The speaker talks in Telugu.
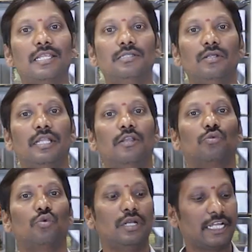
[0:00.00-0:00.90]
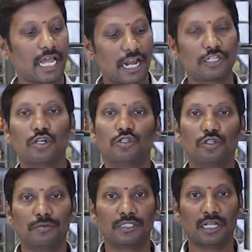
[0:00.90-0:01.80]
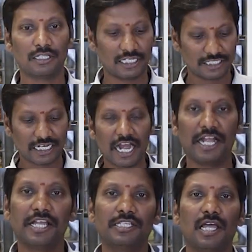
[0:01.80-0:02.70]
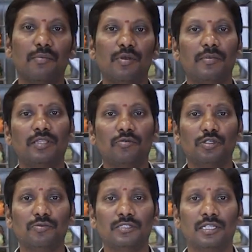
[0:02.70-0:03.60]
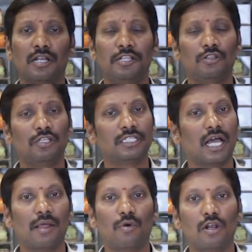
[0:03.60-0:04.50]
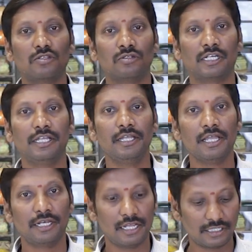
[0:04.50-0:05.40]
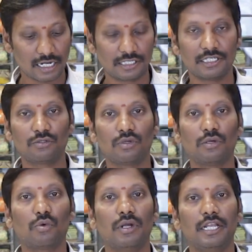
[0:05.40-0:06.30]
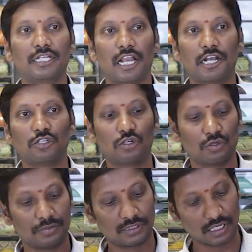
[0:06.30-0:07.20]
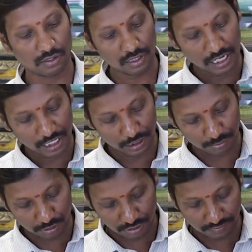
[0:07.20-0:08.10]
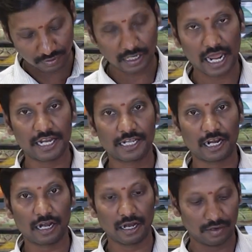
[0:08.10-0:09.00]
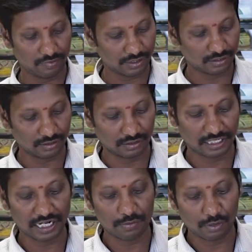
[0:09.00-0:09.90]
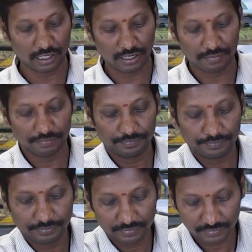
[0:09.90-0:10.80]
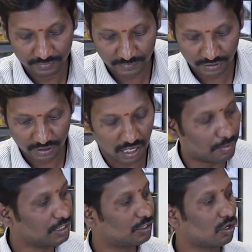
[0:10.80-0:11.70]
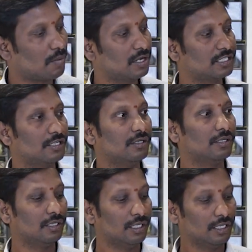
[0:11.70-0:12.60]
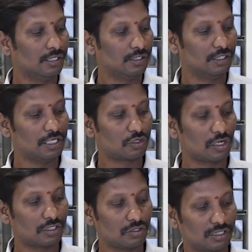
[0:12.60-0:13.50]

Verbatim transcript: శారీస్లో నేను కొన్ని కలర్ షర్ట్ చూపిస్తున్నాను జస్ట్ ఐడియా శాంపుల్ మాత్రం చూపిస్తున్నాను ఇందులో చాలా మోడల్స్ ఉంటాయి నేను సెలెక్ట్ చేసుకున్న కొన్ని కలర్ షర్ట్ చూపిస్తాను ఇది బ్యూటిఫుల్ రాణి కలర్ విత్ గ్రీన్ బార్డర్ చాలా మంచి కాంబినేషన్ దీని కాస్ట్